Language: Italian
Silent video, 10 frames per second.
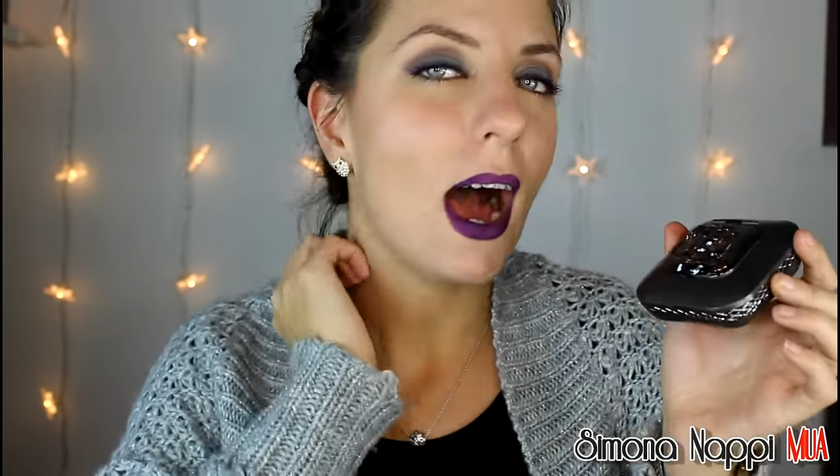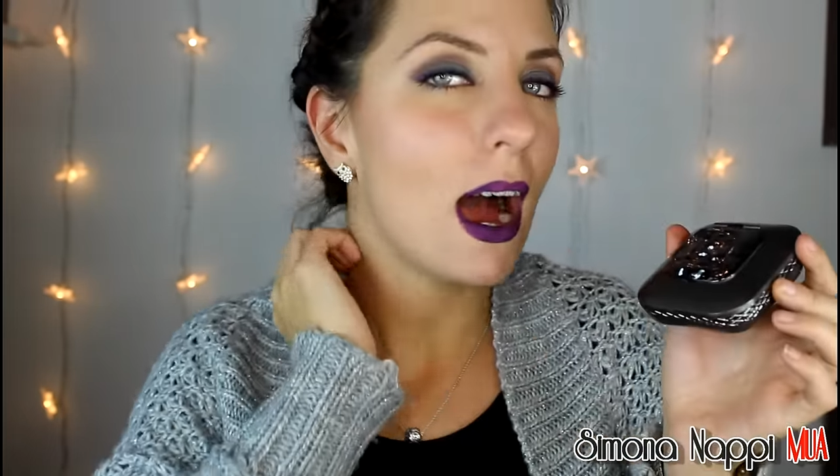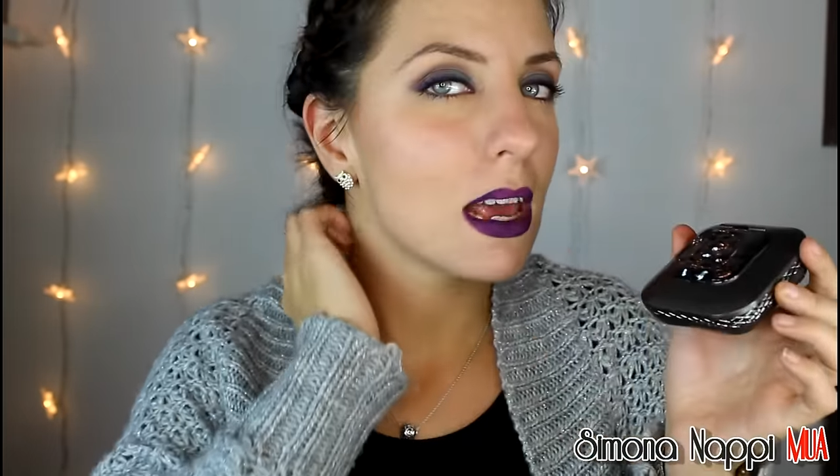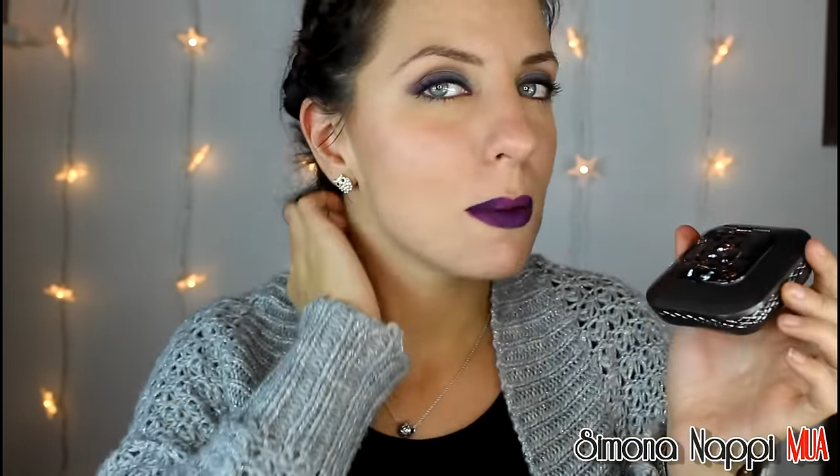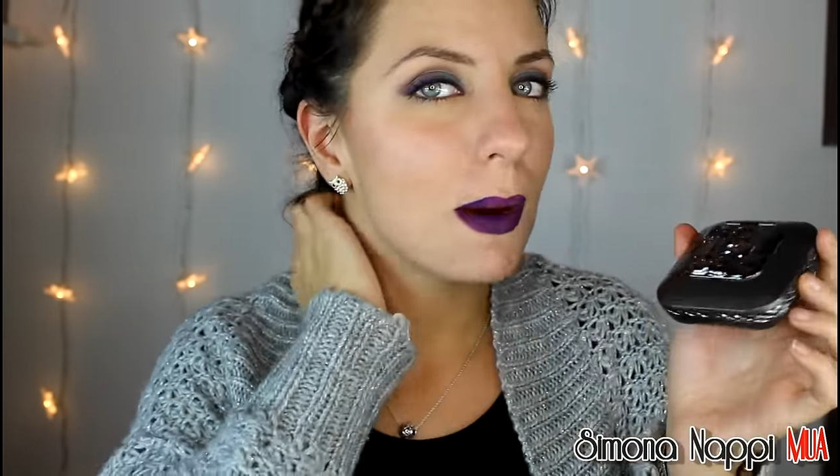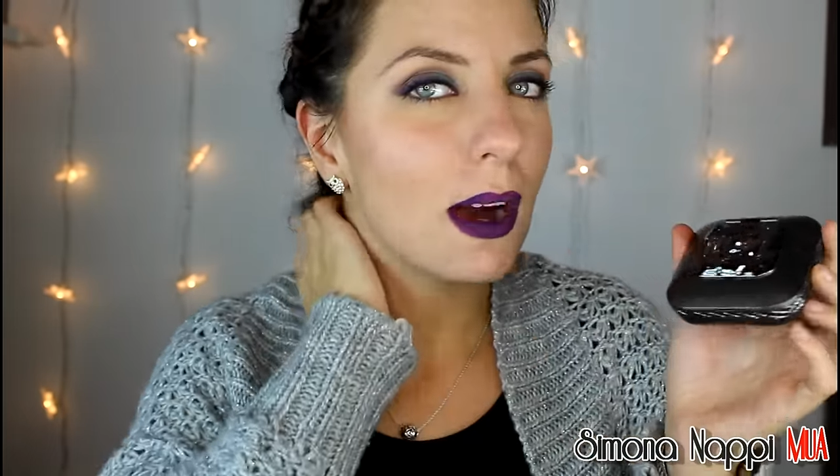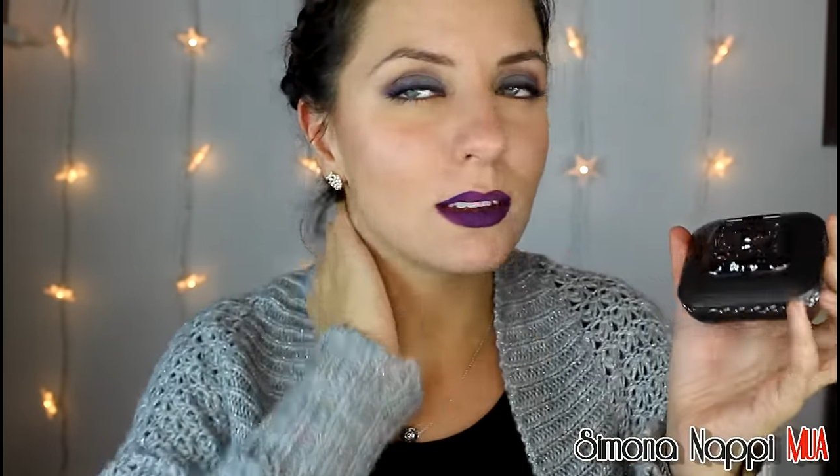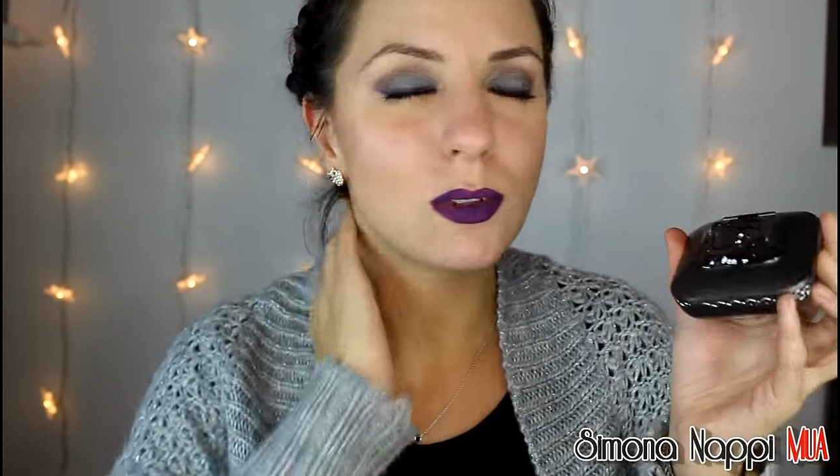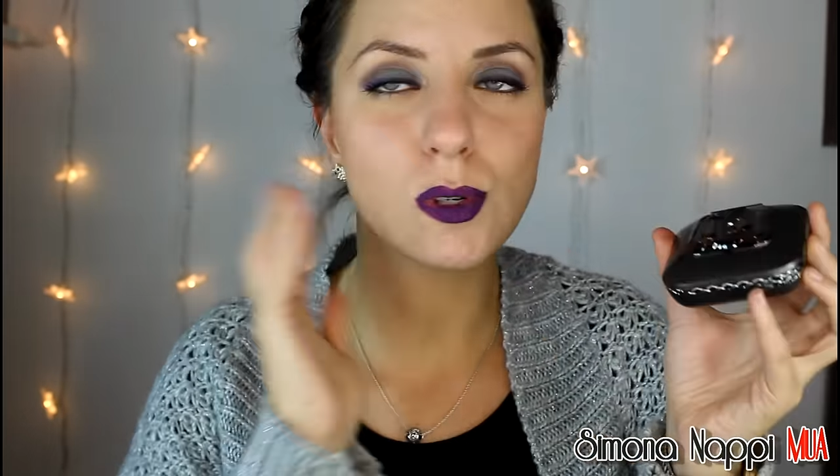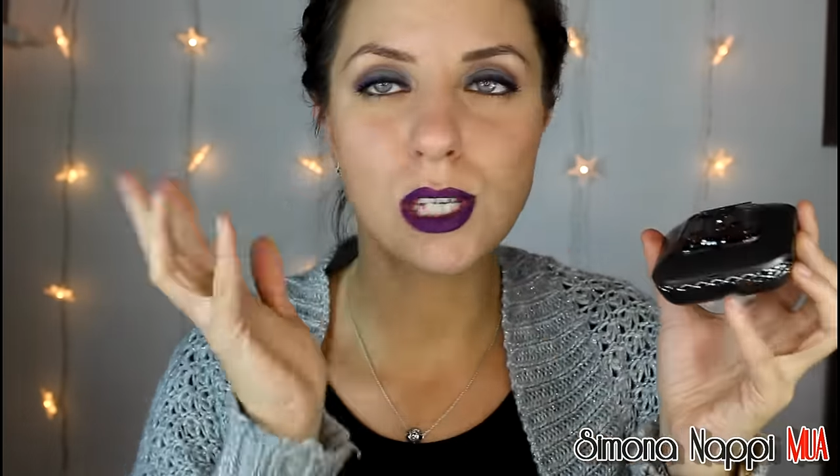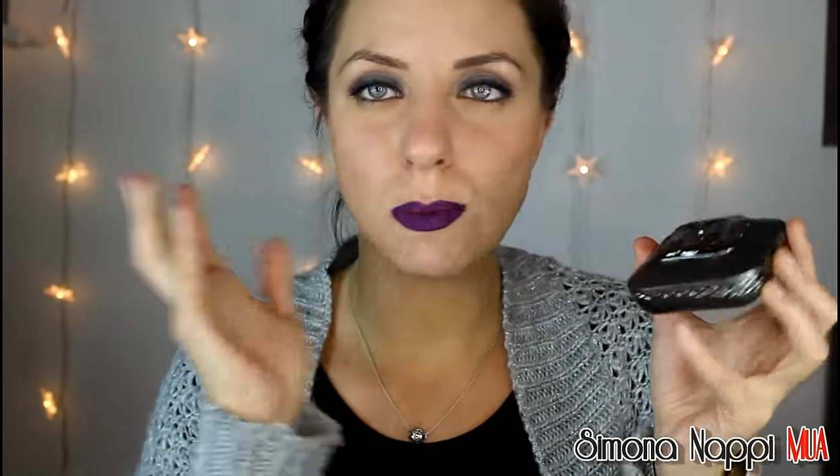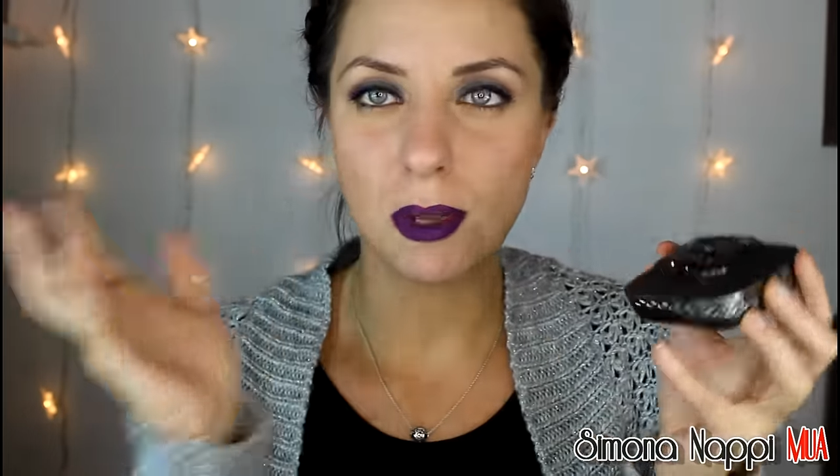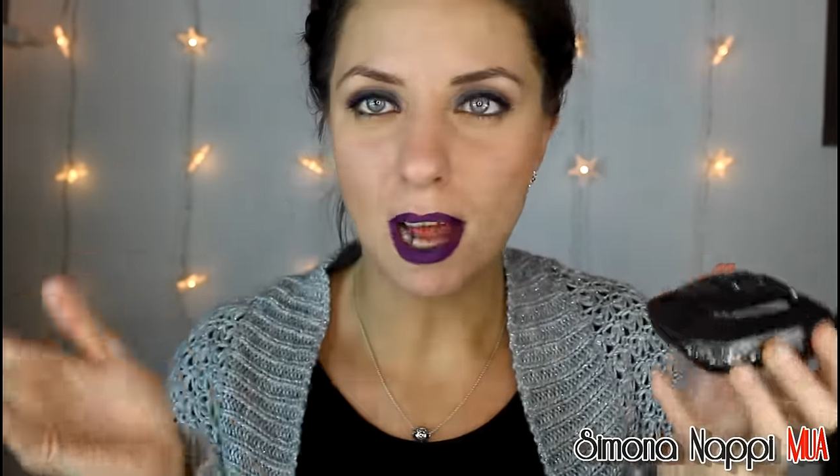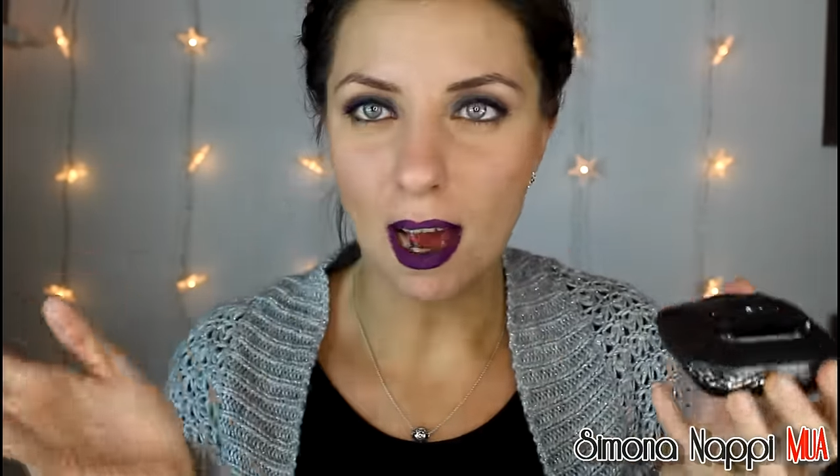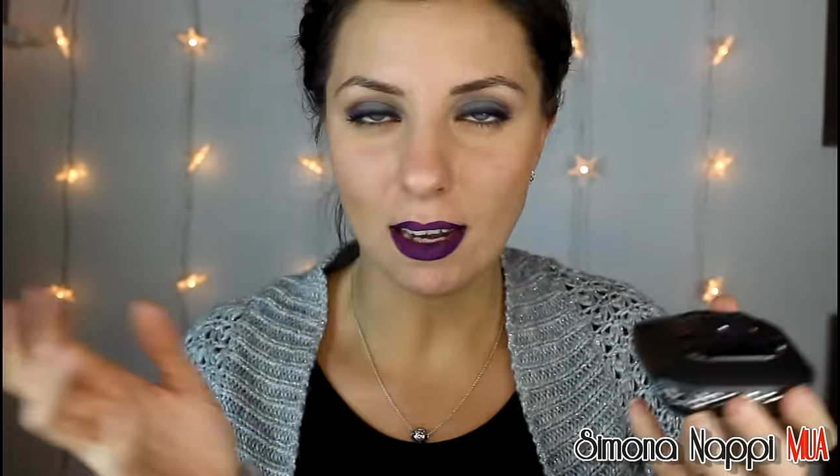iPad o
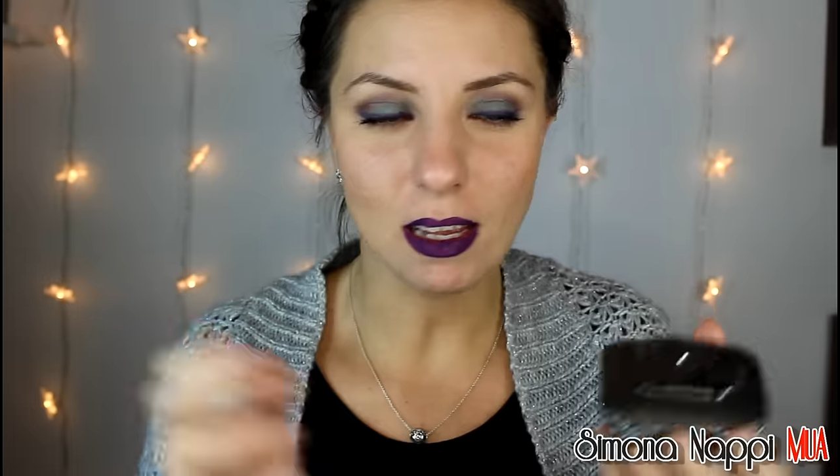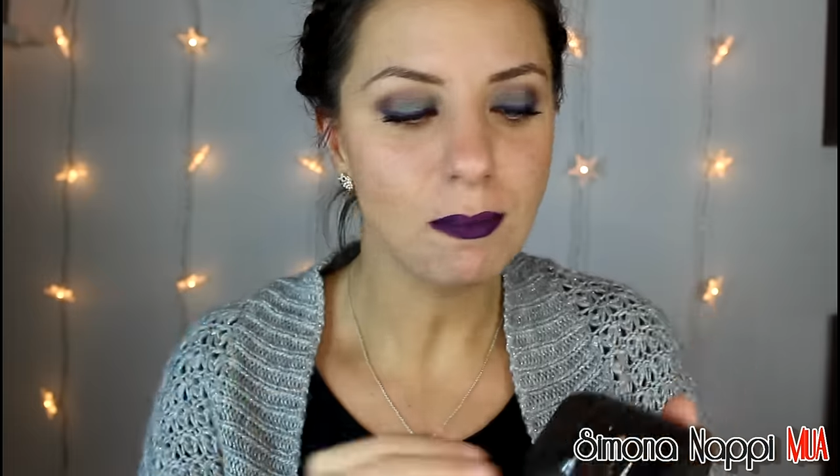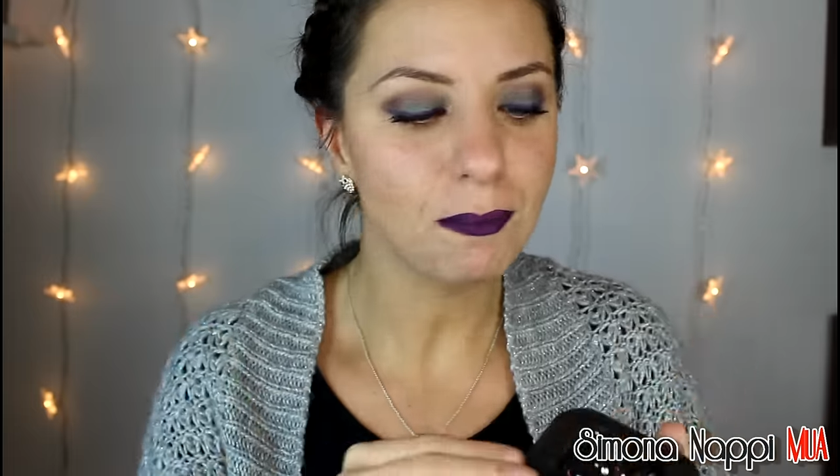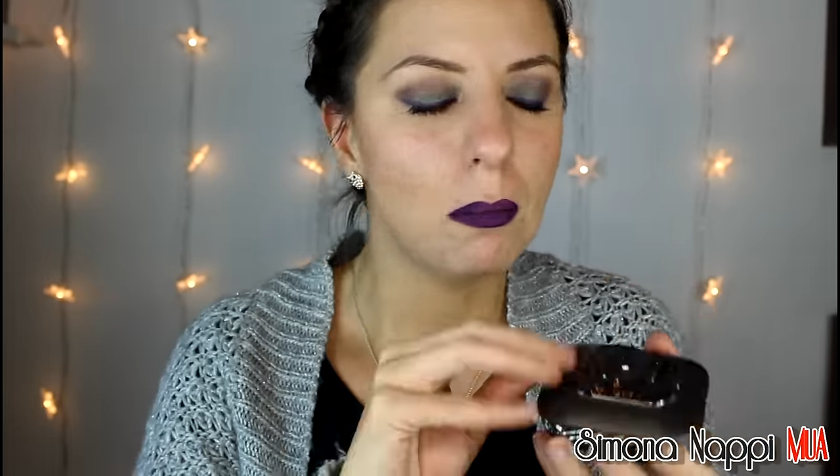similari,